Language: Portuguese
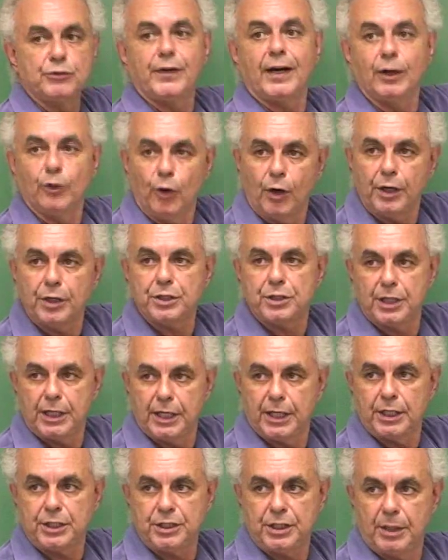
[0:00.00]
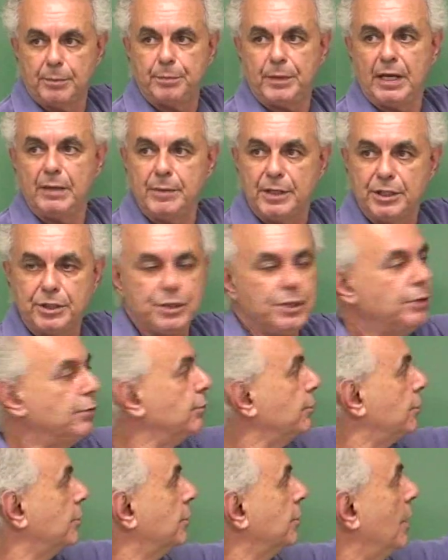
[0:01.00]
os valores de energia
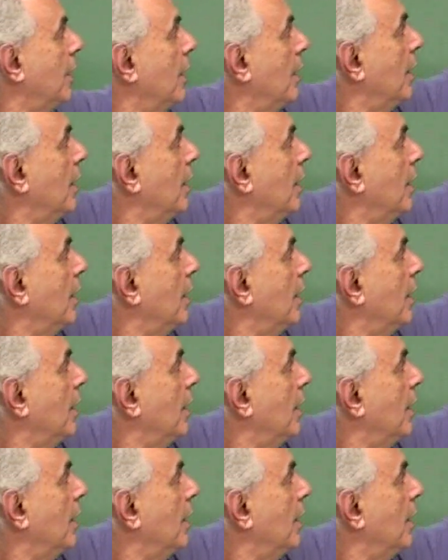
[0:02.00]
permitidos